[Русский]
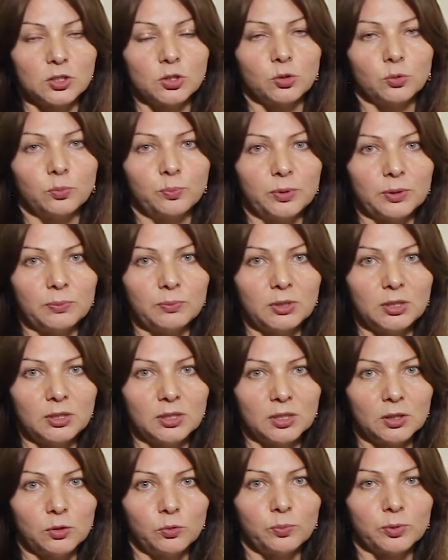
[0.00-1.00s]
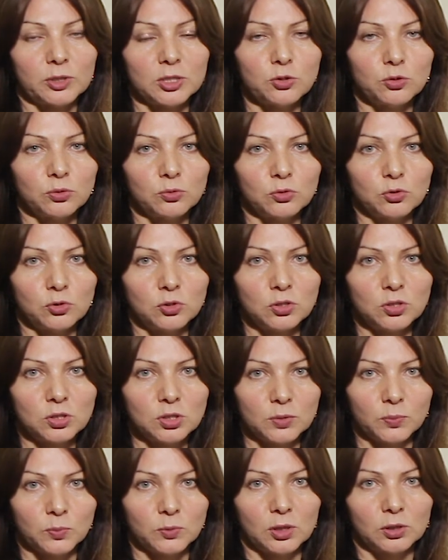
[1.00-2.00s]
что применяя упрощенную
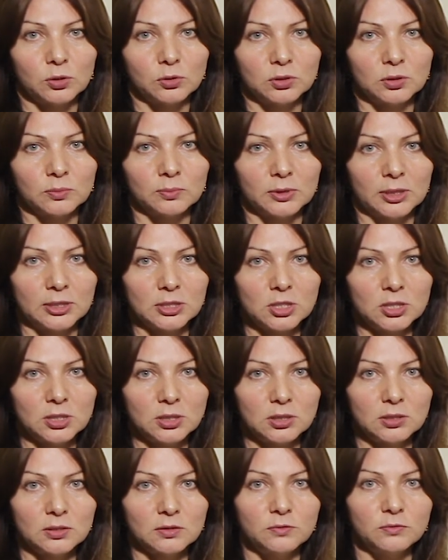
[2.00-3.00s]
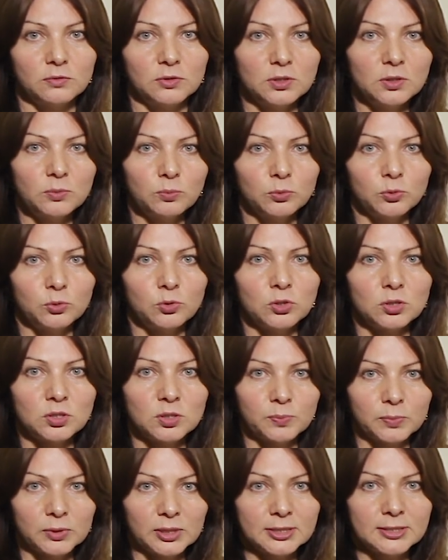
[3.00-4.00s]
систему налогообложения, вы не
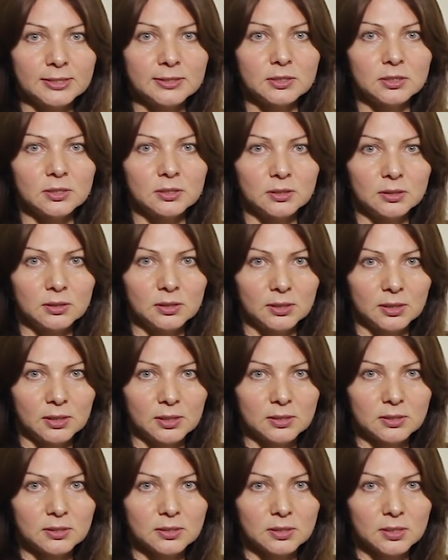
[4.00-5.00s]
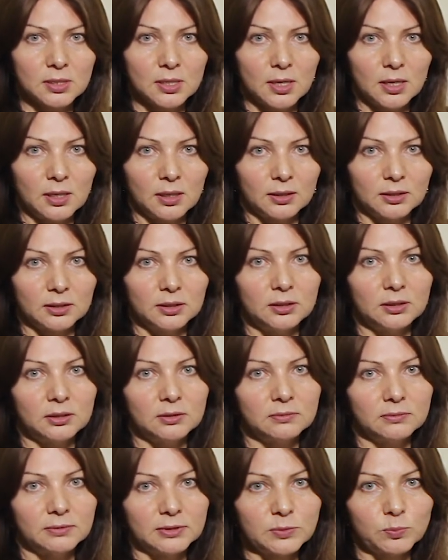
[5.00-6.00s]
будете платить НДС.
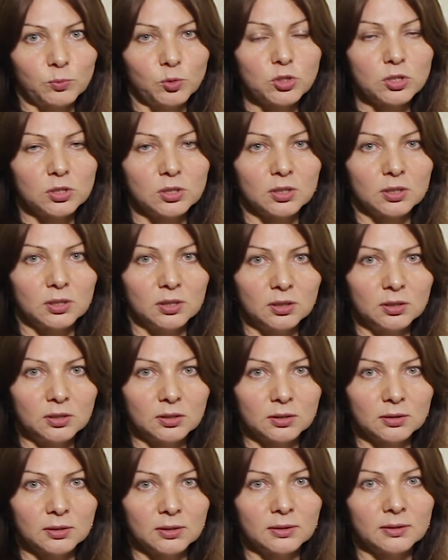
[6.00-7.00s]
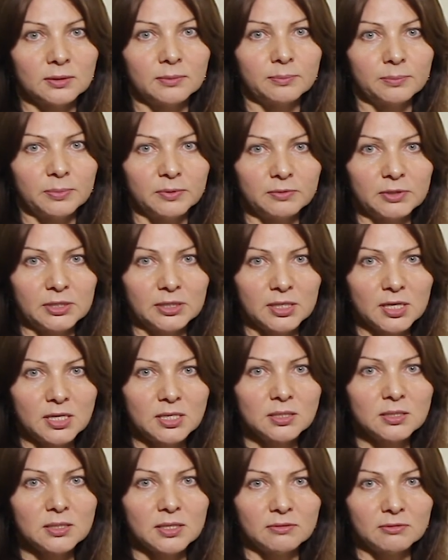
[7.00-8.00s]
И, возможно, это
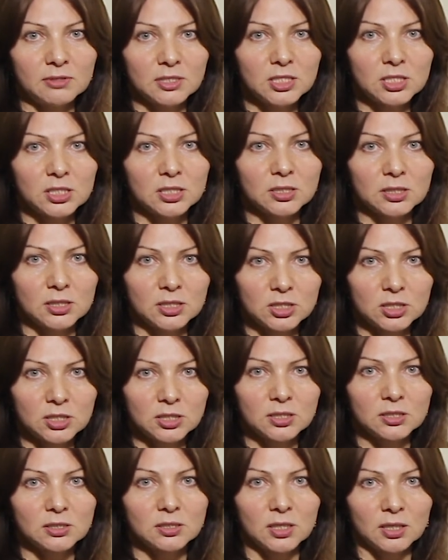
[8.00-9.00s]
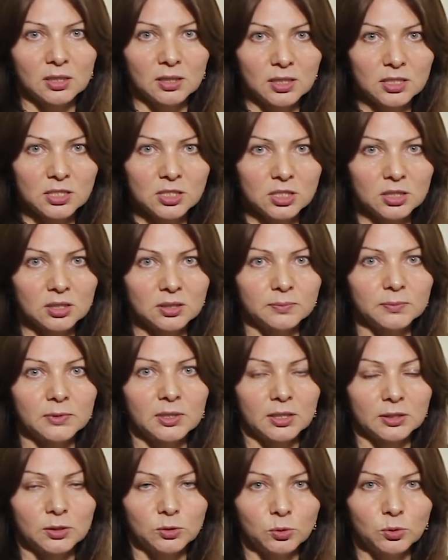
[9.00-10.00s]
повлияет на ваши отношения с заказчиком,
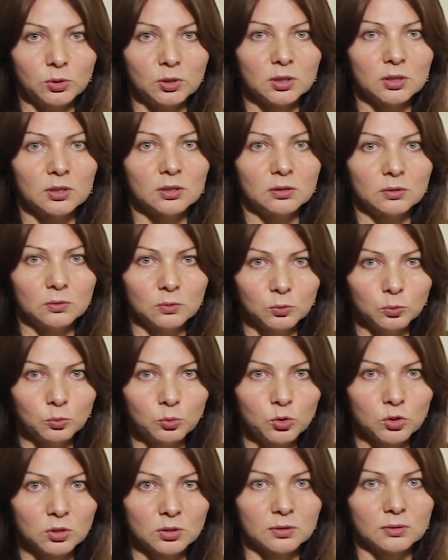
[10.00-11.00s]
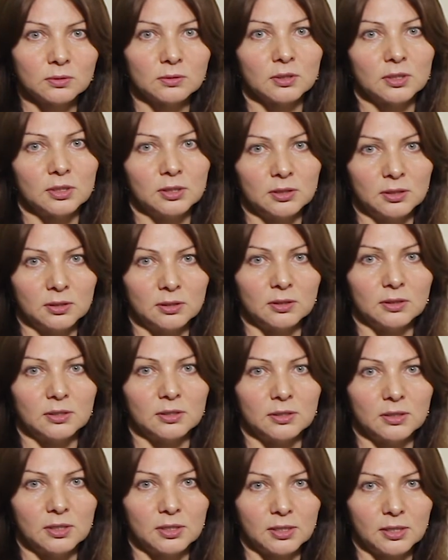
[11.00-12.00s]
который нужен этот
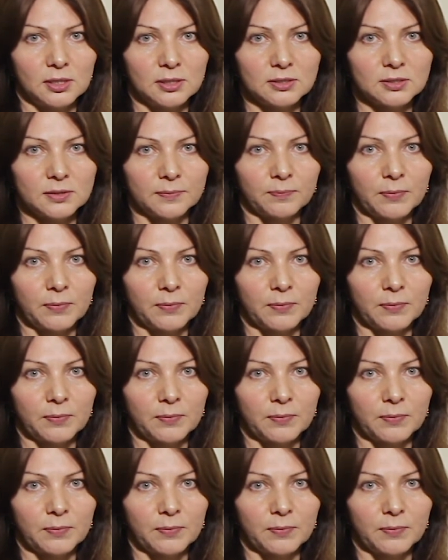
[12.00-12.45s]
НДС.